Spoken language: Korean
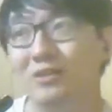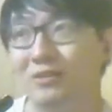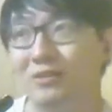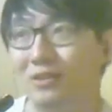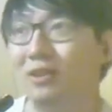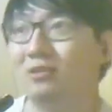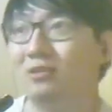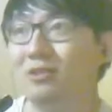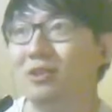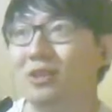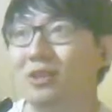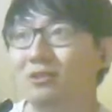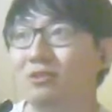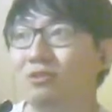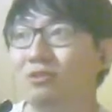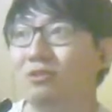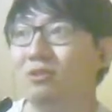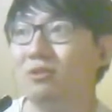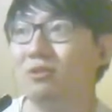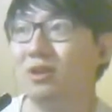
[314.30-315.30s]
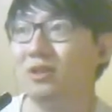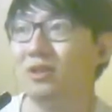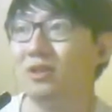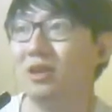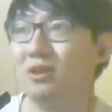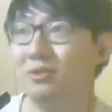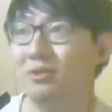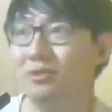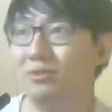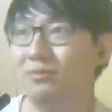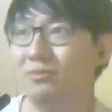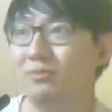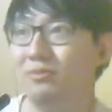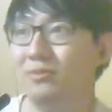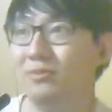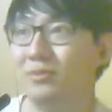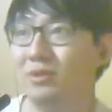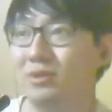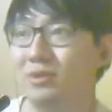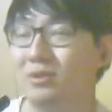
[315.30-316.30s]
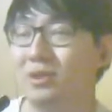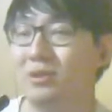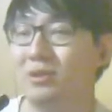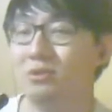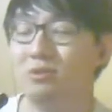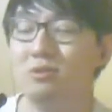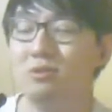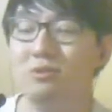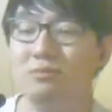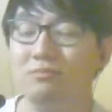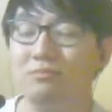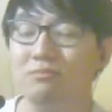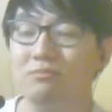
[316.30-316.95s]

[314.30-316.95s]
그냥 그랬던 것 같아요. 그래서